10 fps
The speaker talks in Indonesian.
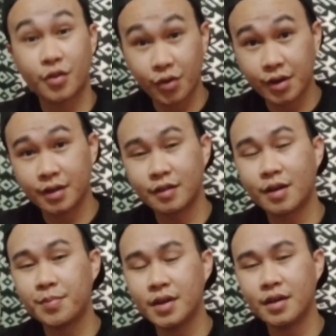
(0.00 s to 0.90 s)
sorry,
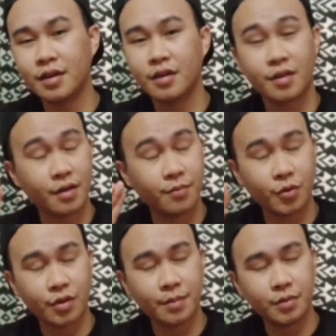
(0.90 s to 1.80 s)
tetapi sub
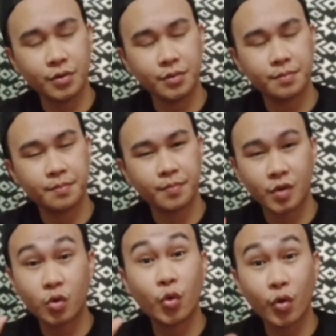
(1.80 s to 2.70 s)
for sub itu
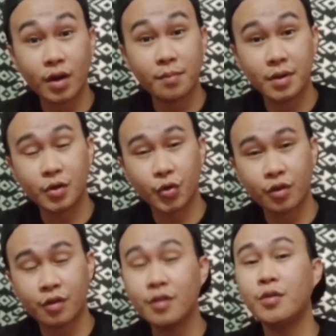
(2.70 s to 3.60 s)
kurang bagus.
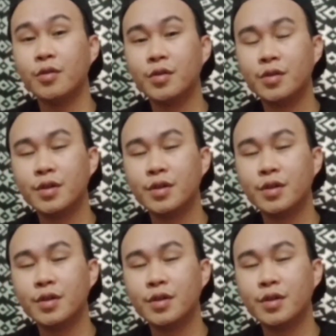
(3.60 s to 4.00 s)
So,